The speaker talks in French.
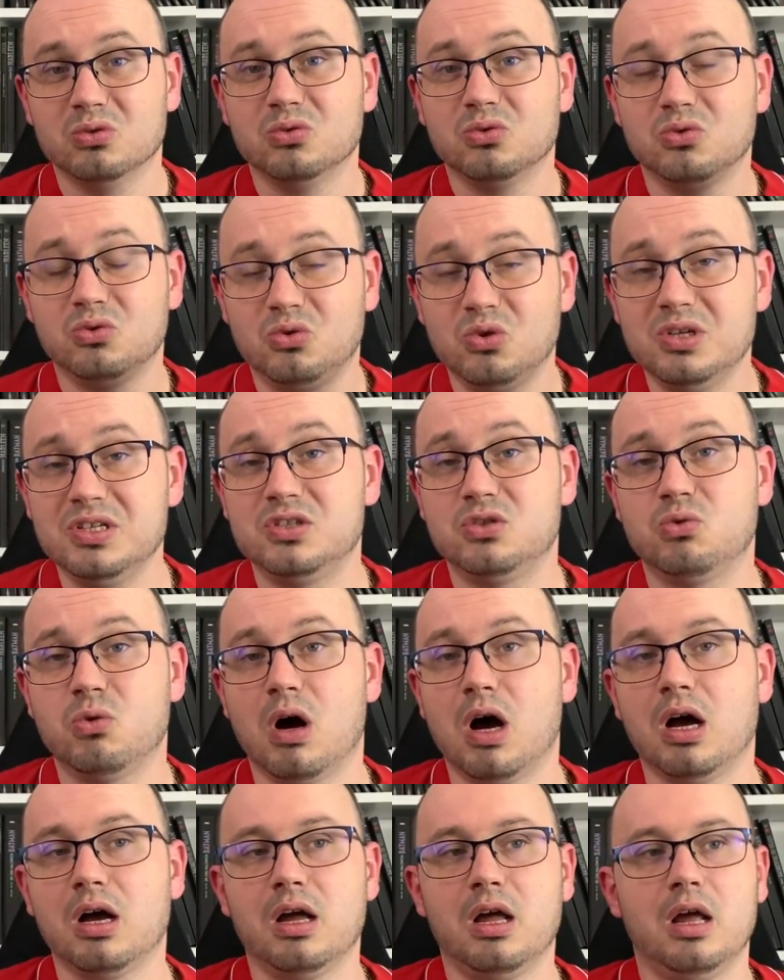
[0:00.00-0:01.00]
de
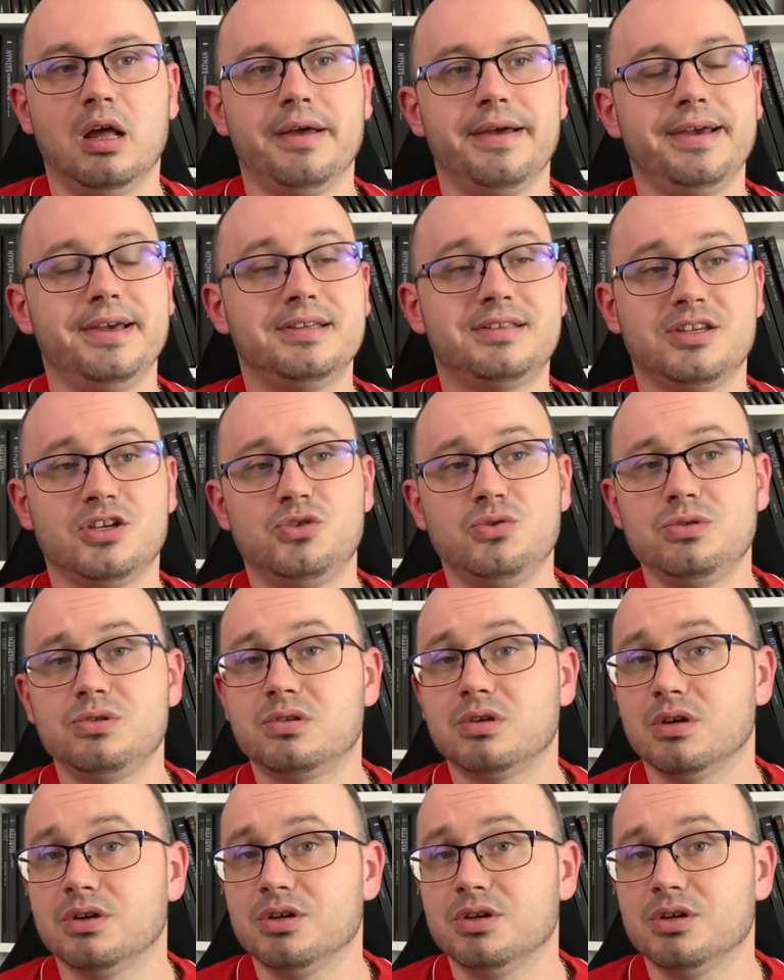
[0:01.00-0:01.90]
l'histoire et c'est juste